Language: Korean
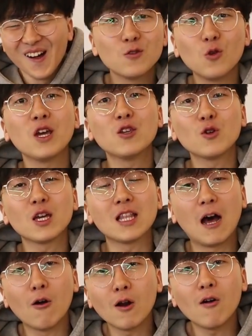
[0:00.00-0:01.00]
좋게 좋게
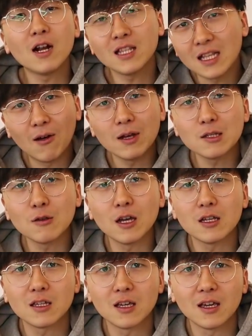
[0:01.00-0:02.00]
나오라고 할 때
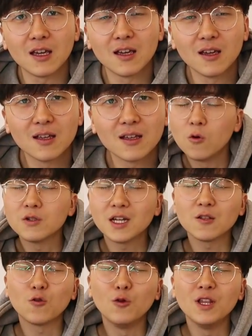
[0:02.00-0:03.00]
나왔어야지
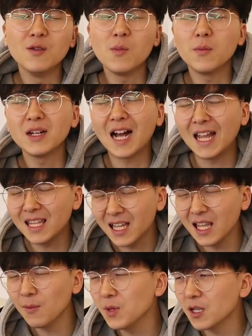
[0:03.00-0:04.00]
공장 돌리는 법은
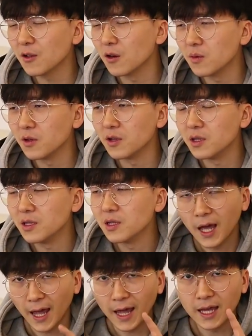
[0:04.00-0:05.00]
간단합니다 여러분
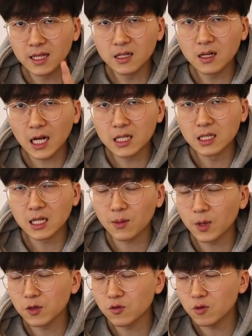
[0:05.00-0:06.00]
A등급까지는
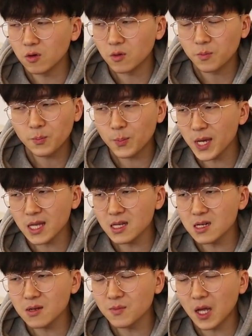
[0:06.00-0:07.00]
잡아주고
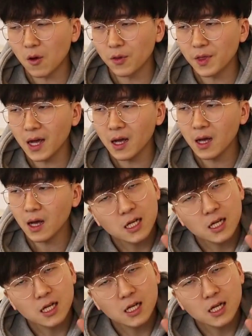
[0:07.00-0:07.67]
B등급 나온다?